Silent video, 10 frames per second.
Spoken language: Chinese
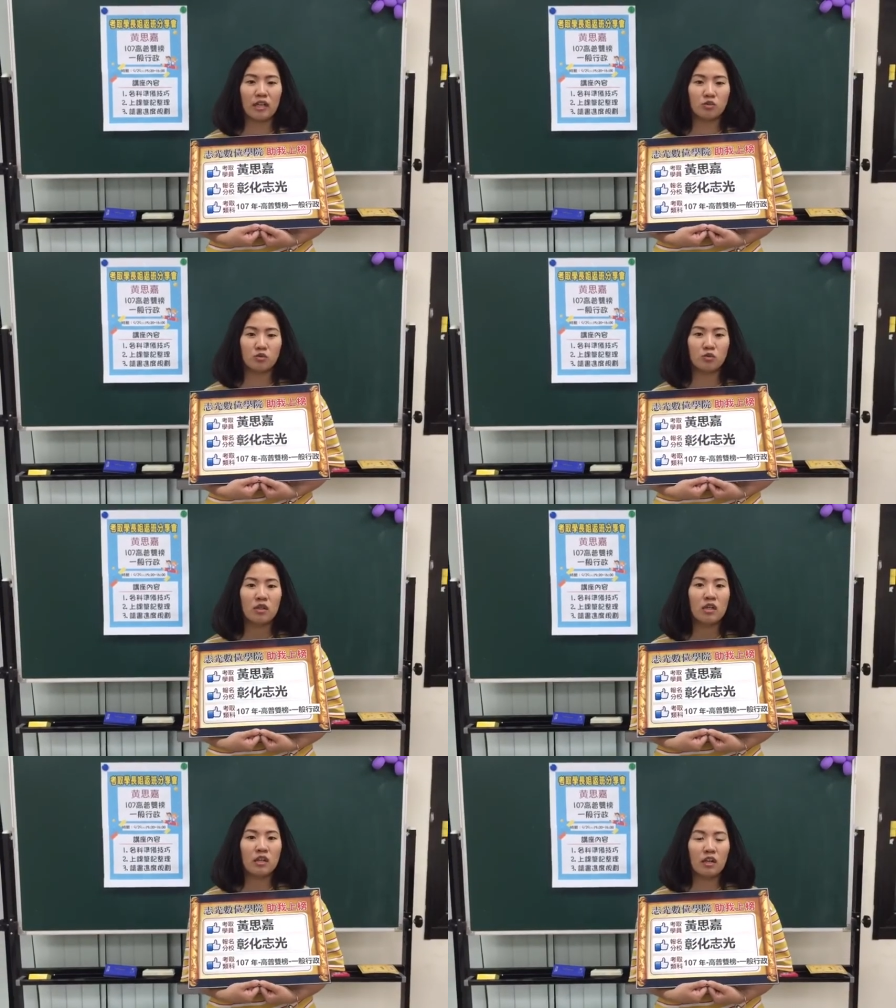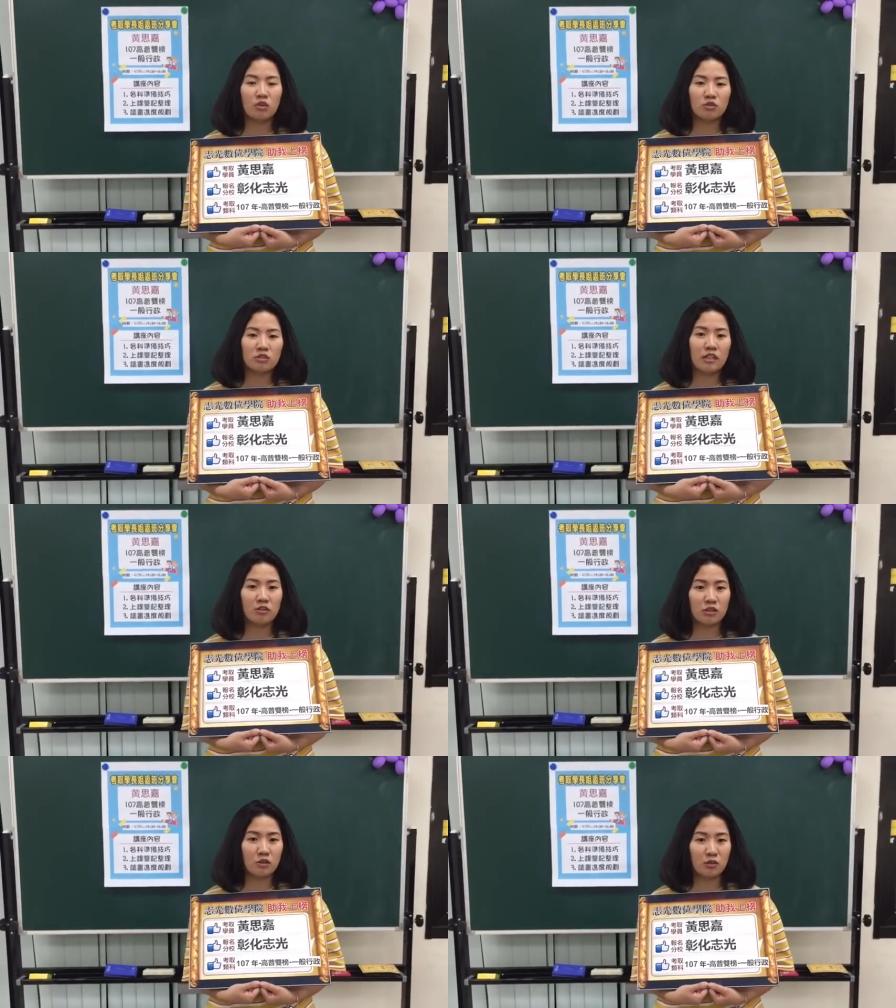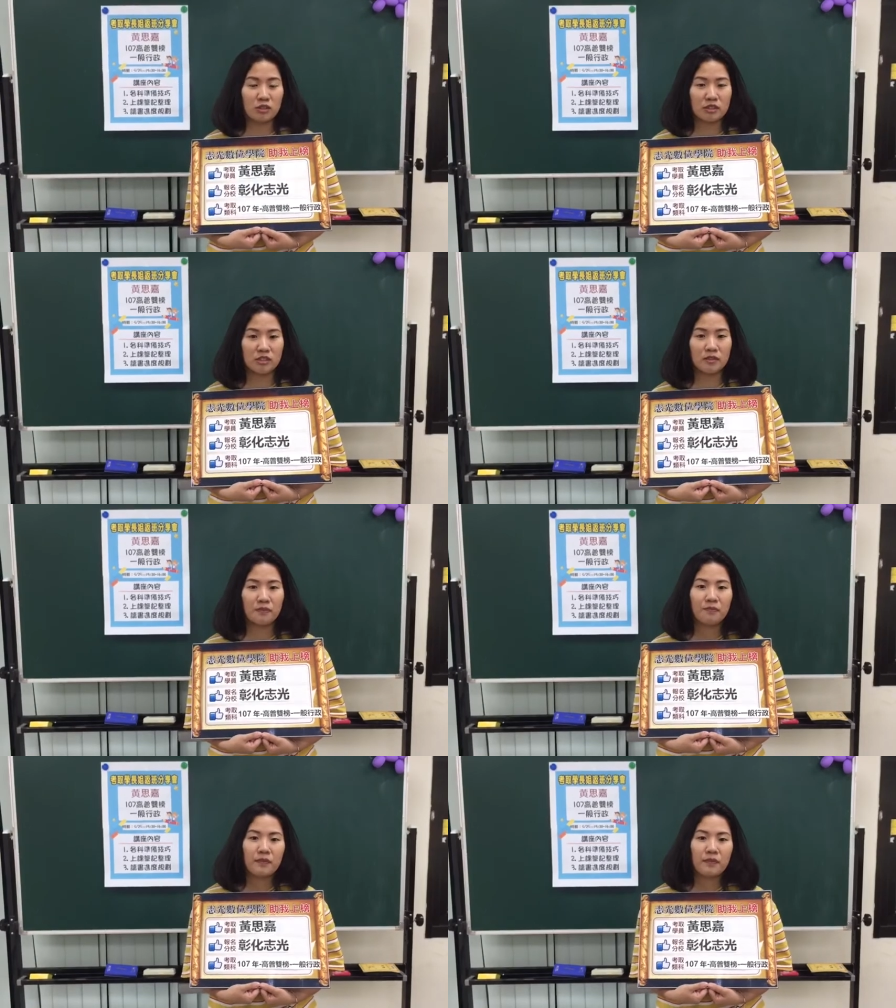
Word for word: 答出老师要的东西。